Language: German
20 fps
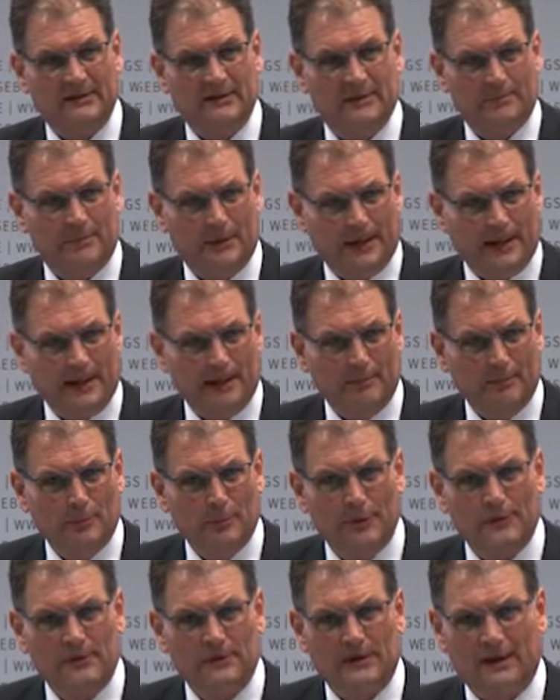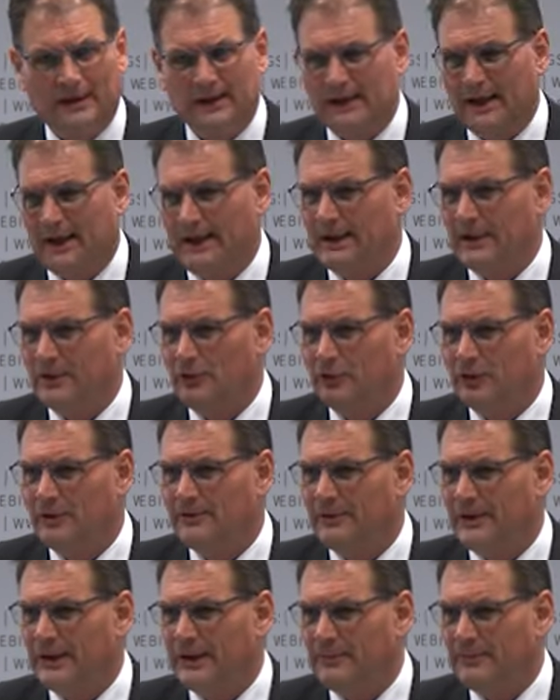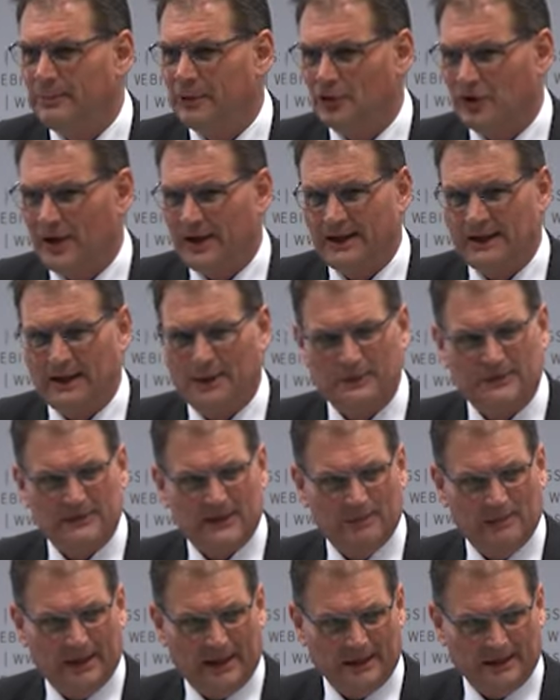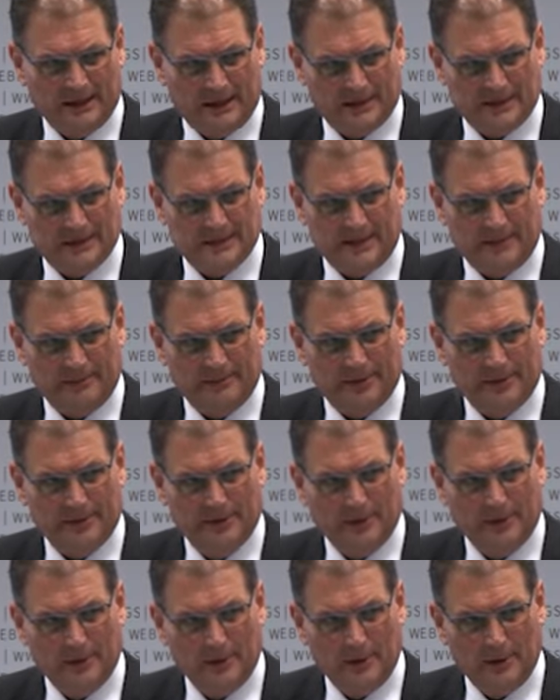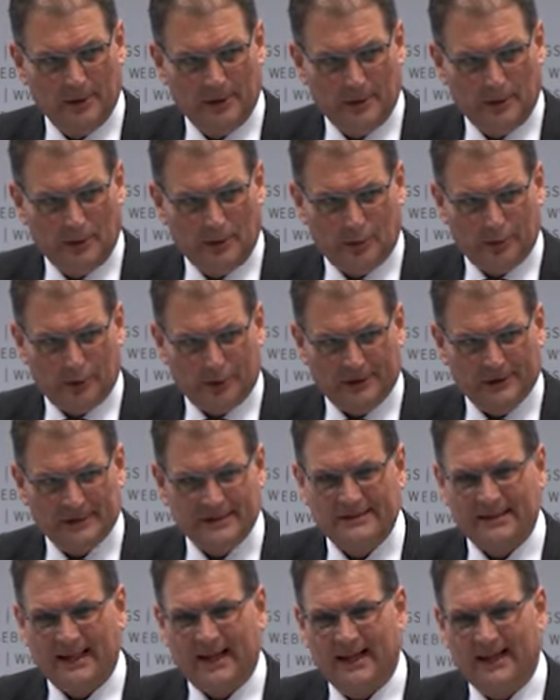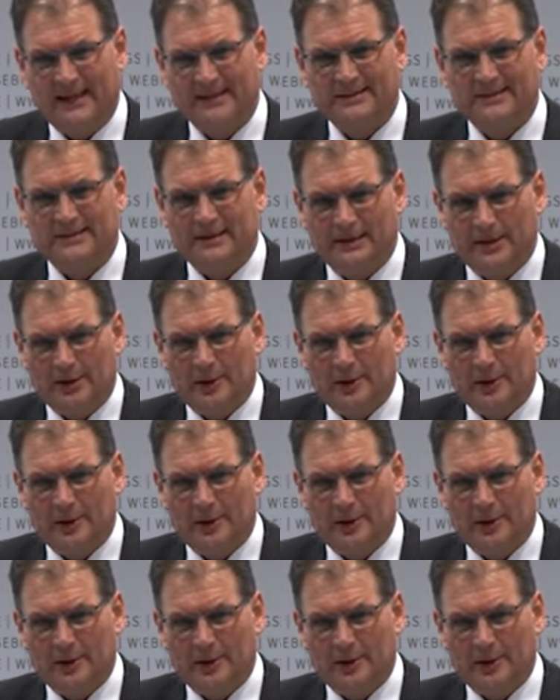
sich begeben muss, kriegt einen schriftlichen Bescheid aus dem Landratsamt. Und dort ist der erste